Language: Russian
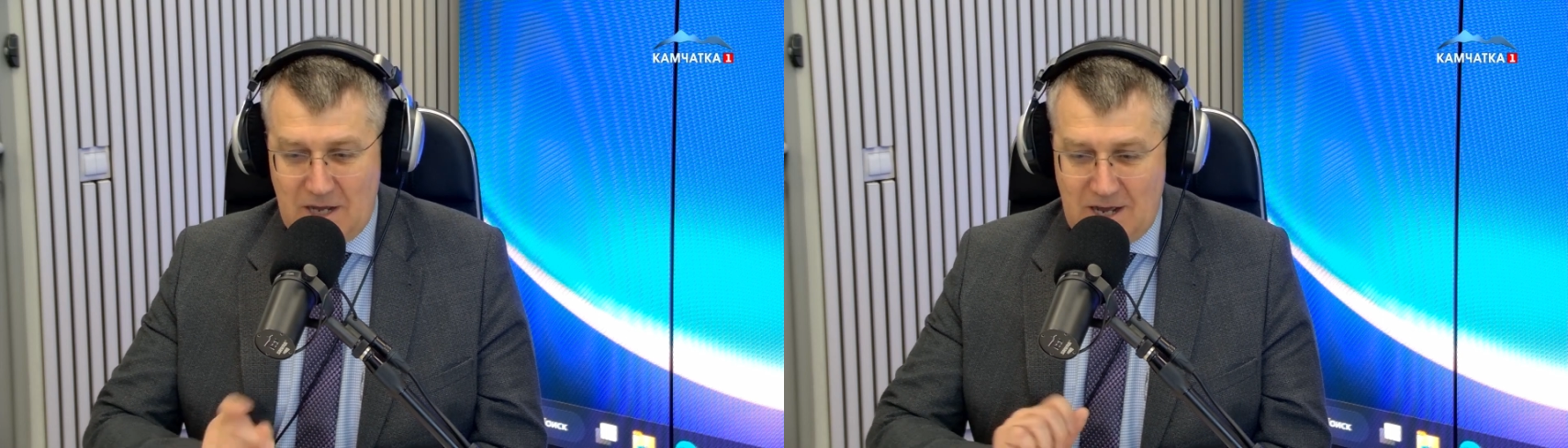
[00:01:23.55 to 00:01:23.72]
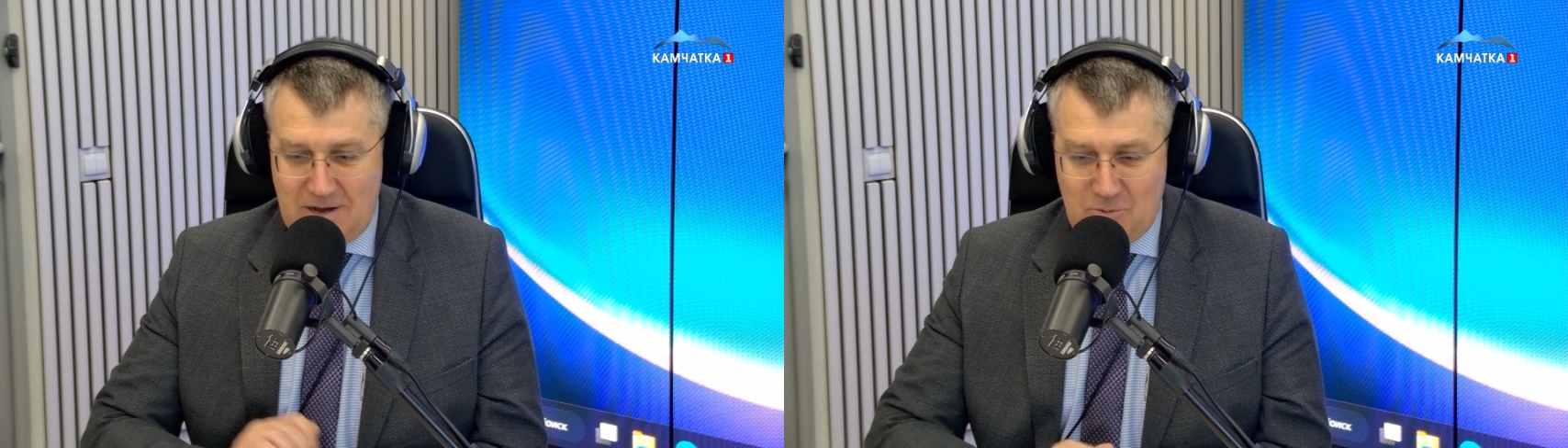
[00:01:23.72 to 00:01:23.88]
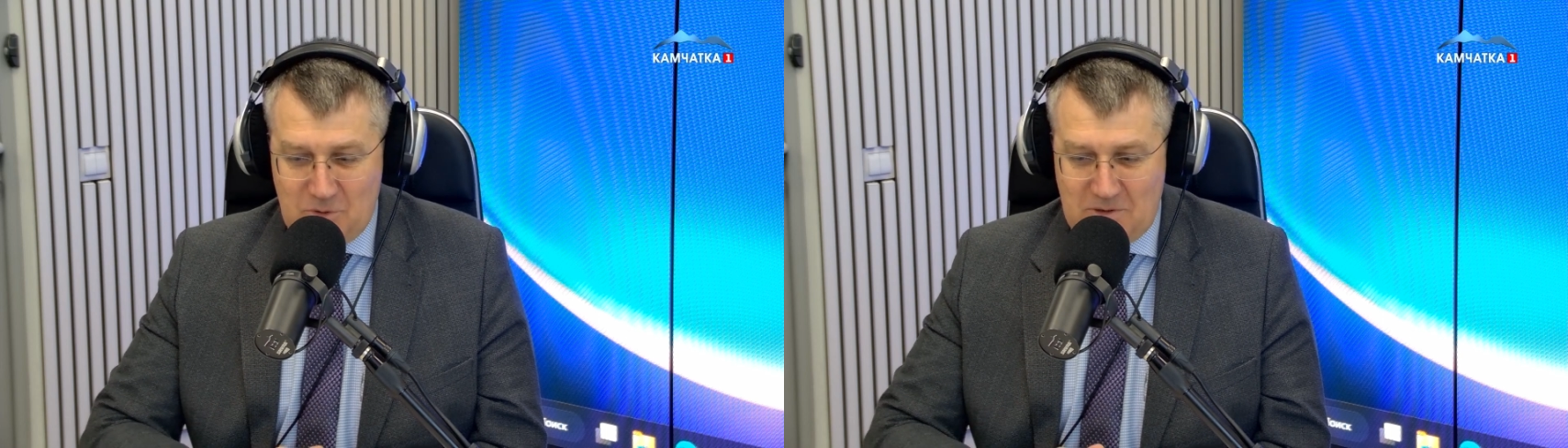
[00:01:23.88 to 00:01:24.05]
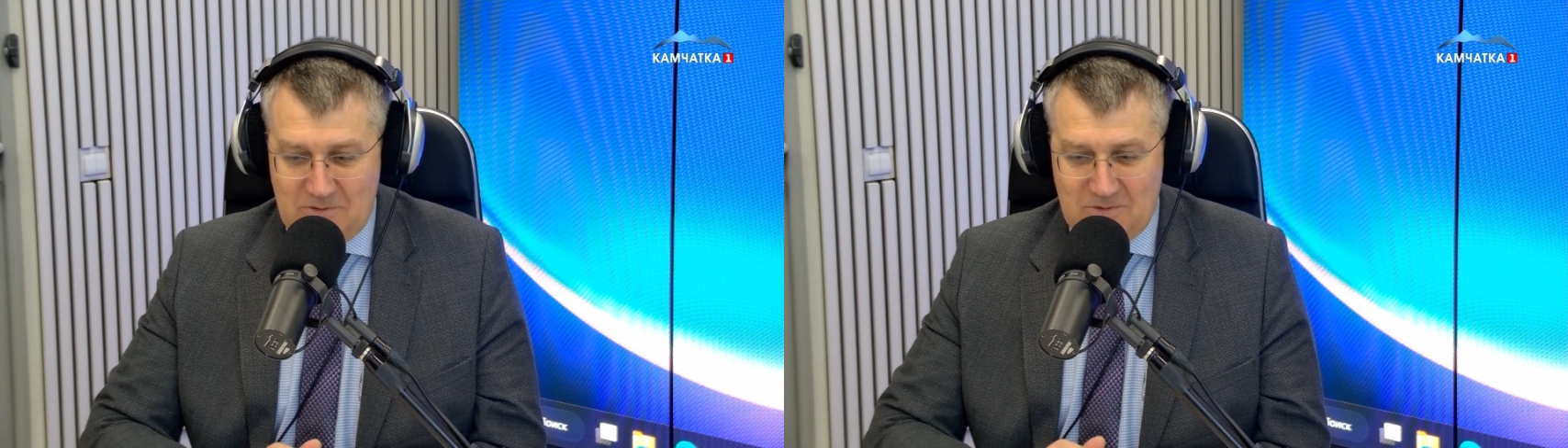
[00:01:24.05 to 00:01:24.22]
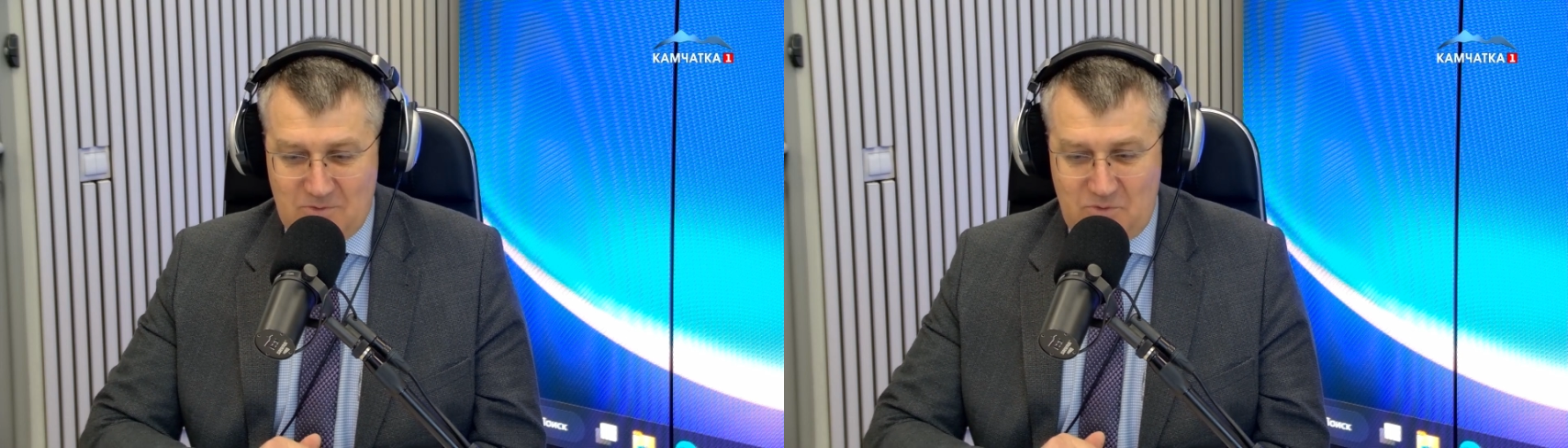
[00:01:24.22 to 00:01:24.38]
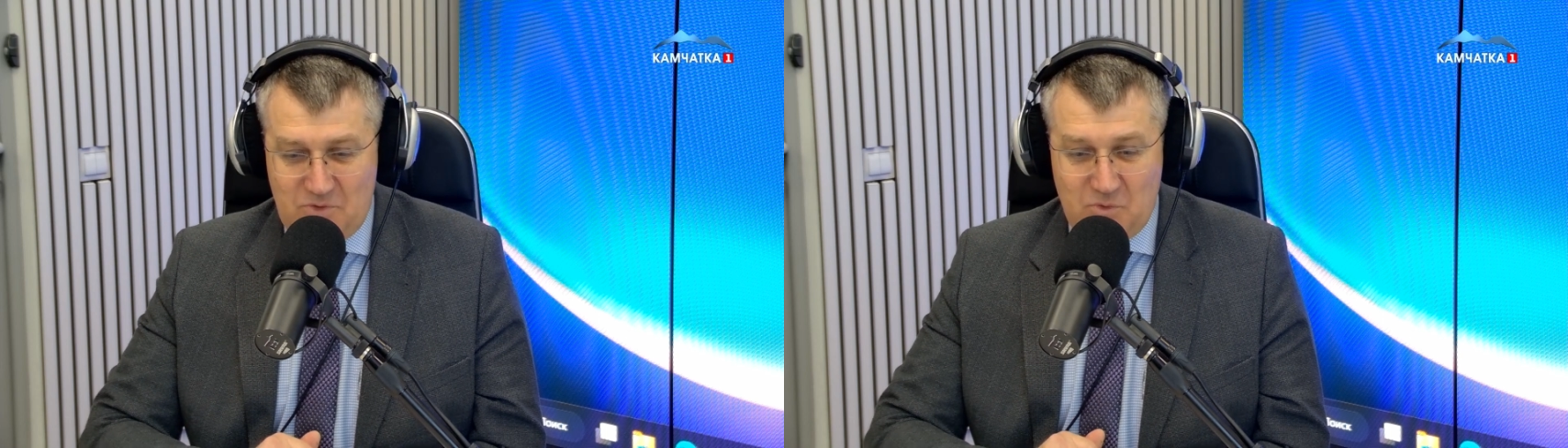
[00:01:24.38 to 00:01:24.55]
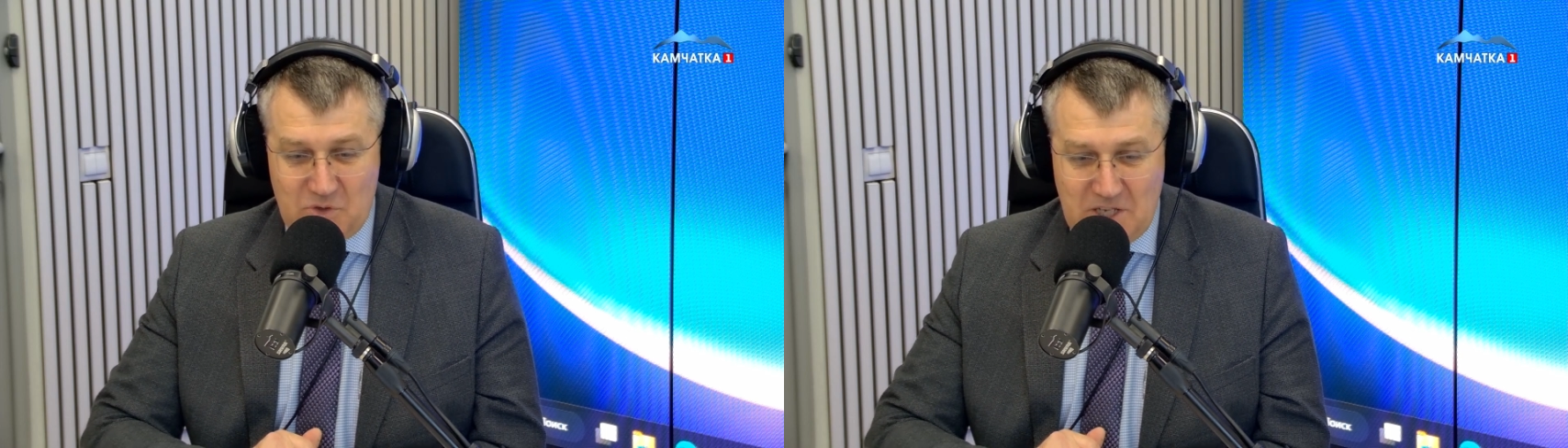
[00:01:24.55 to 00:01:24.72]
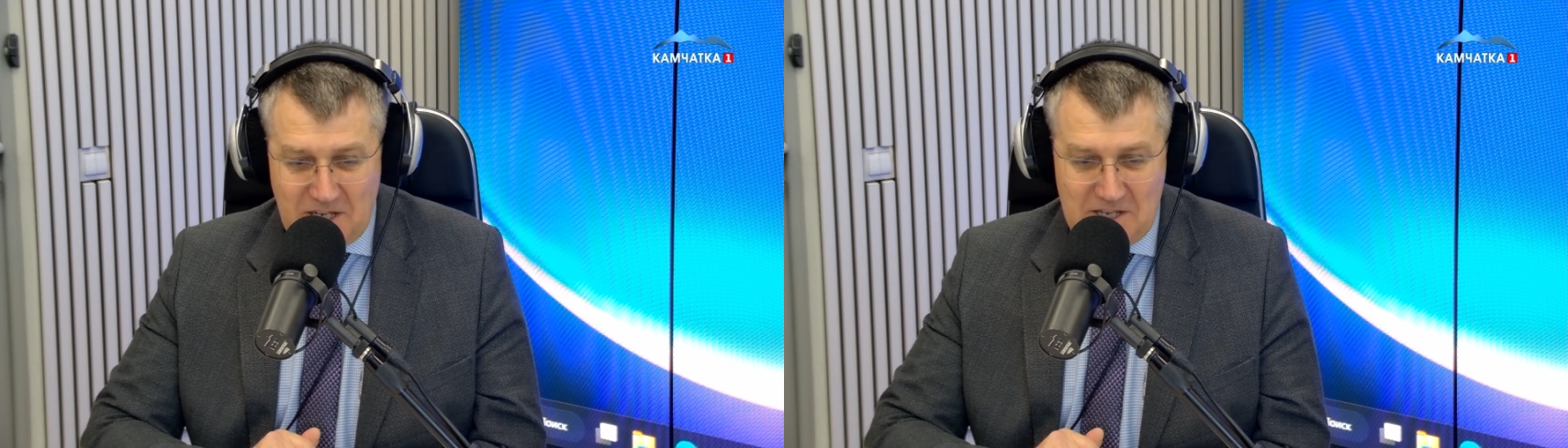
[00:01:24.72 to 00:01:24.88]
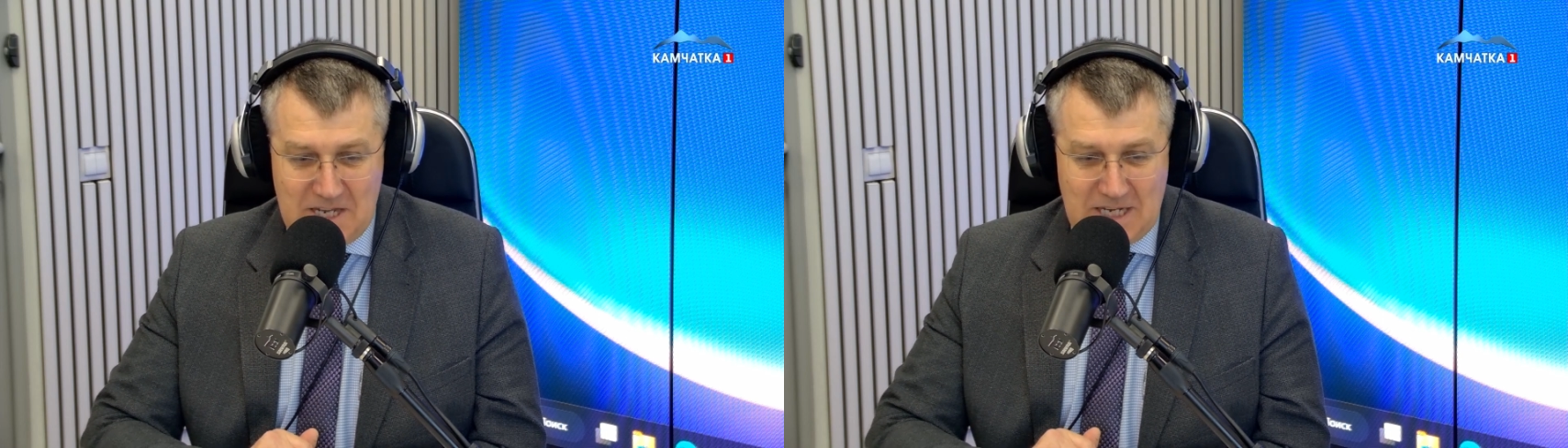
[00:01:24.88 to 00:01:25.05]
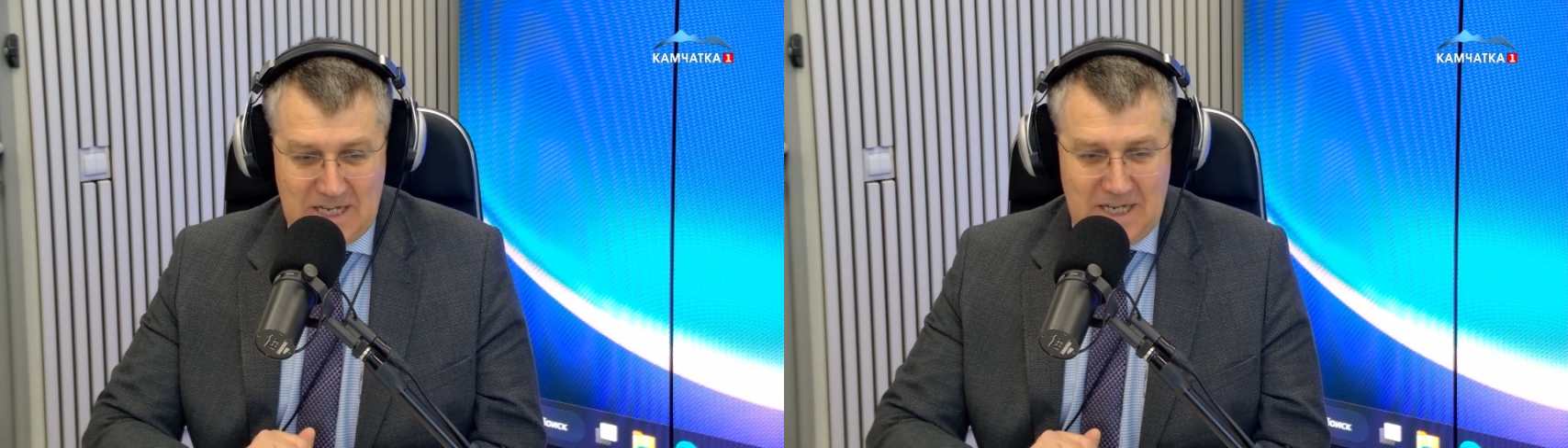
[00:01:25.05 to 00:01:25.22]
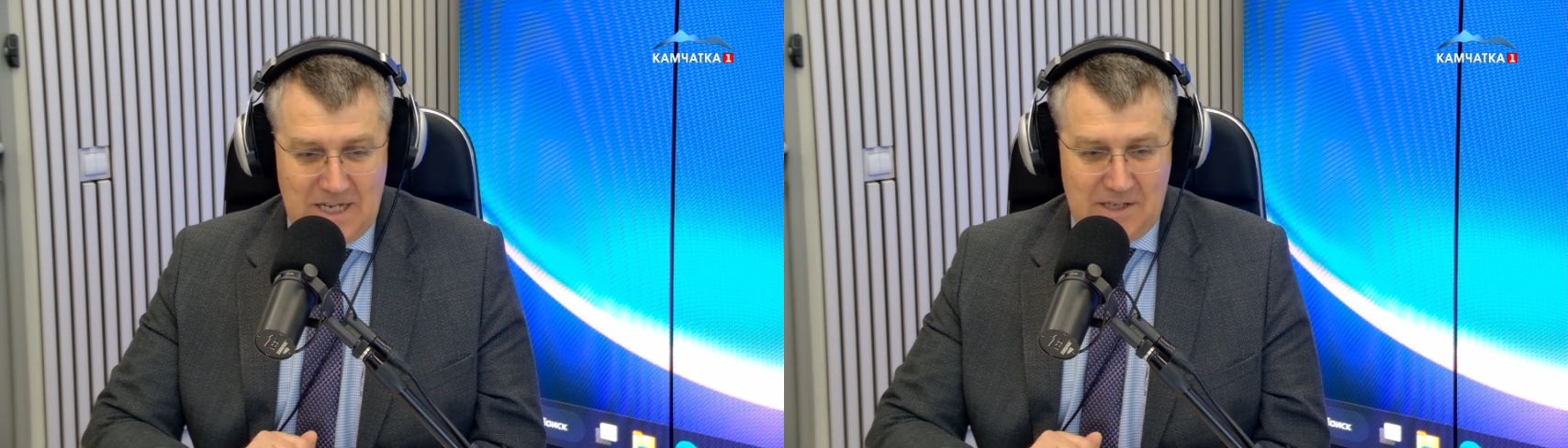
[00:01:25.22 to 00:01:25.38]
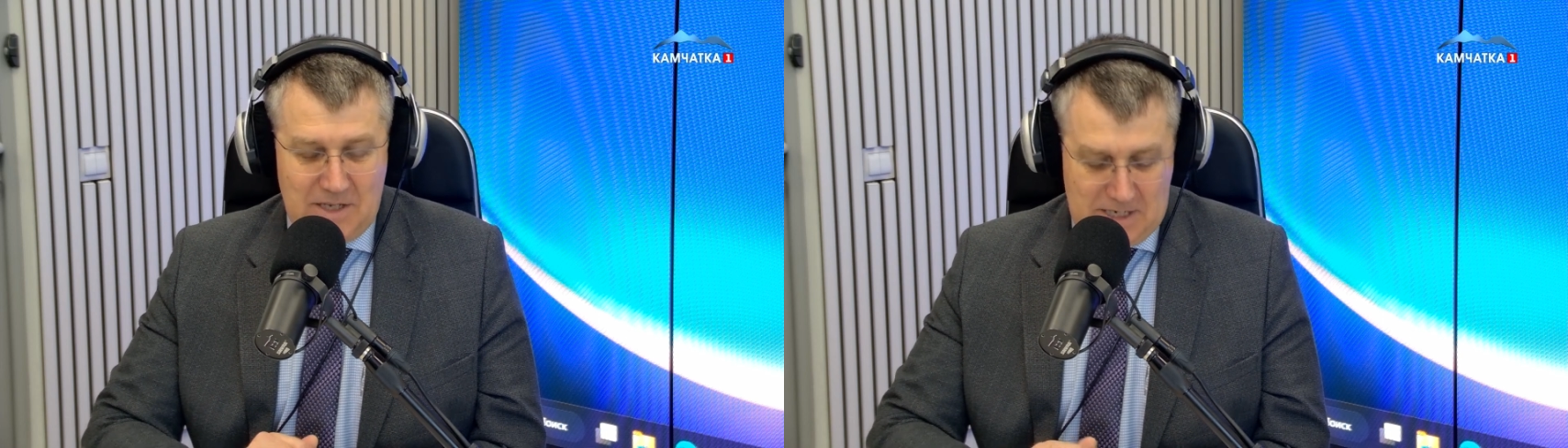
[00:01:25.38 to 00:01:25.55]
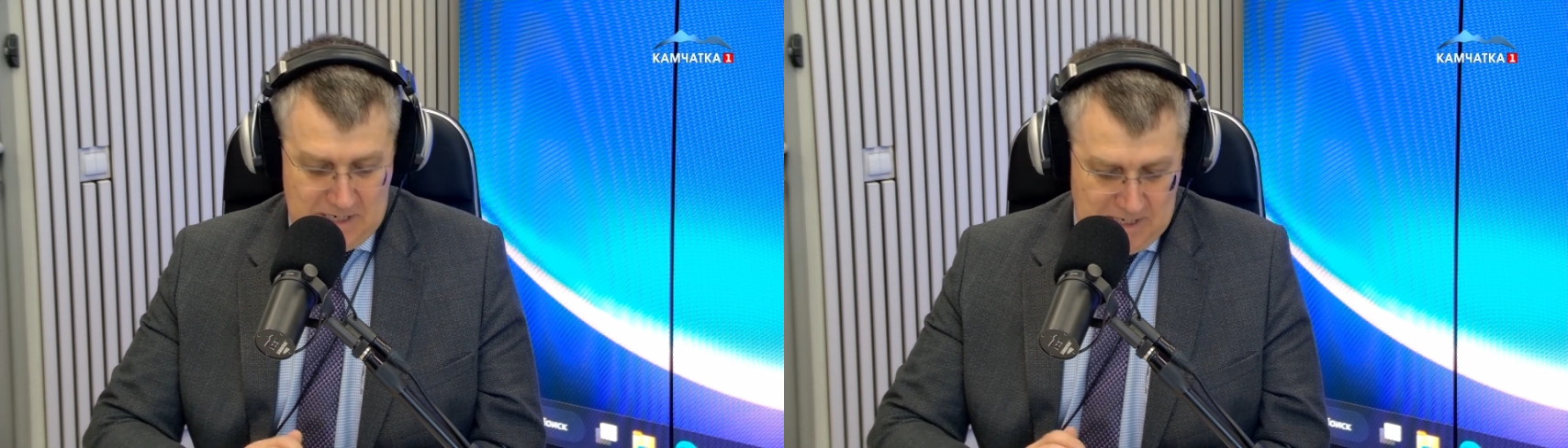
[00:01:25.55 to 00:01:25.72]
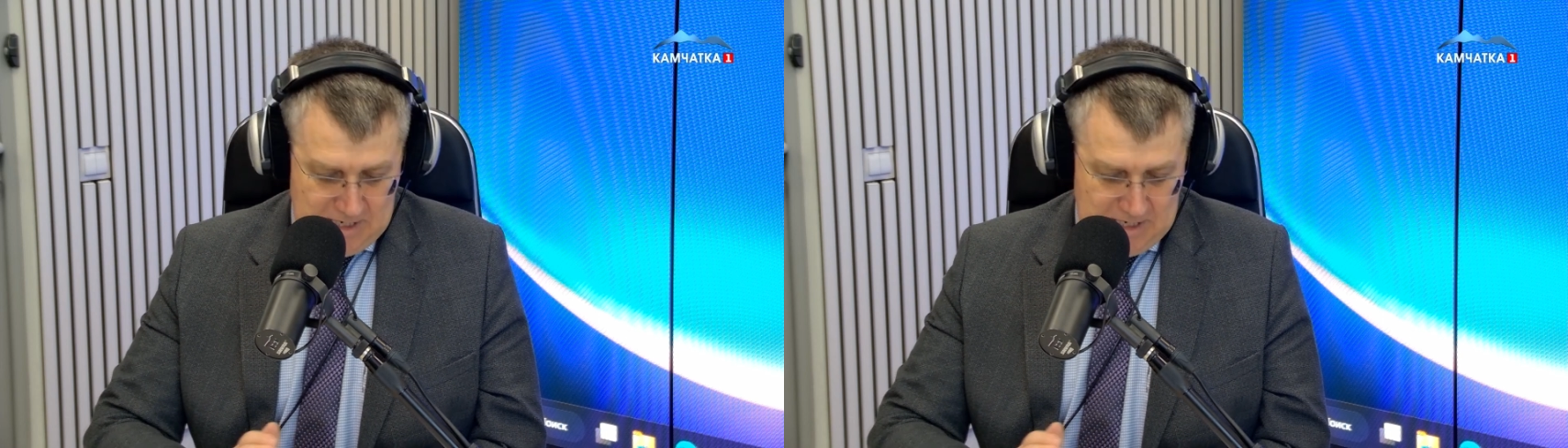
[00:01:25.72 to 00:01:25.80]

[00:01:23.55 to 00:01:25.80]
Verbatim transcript: а вот в, в день. Да.